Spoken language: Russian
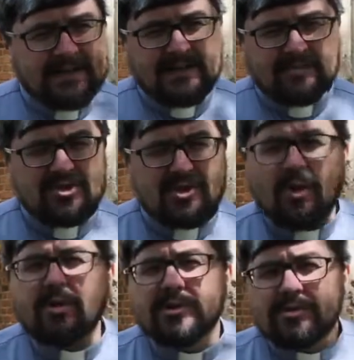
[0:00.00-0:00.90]
ну, может,
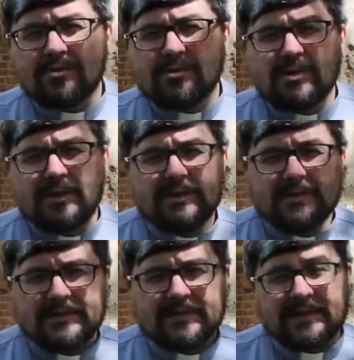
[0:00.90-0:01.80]
какой-то дух
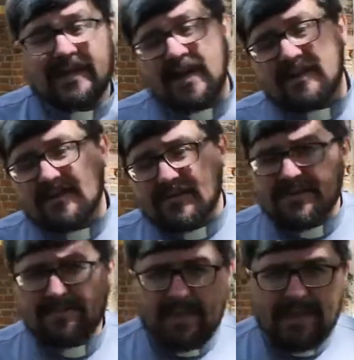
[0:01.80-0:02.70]
или ангел
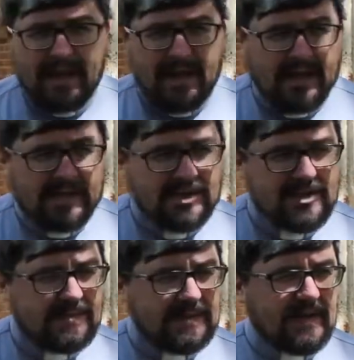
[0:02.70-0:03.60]
а,
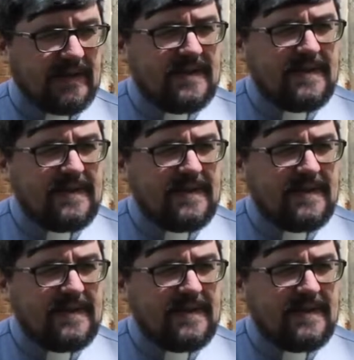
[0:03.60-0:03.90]
нашептал.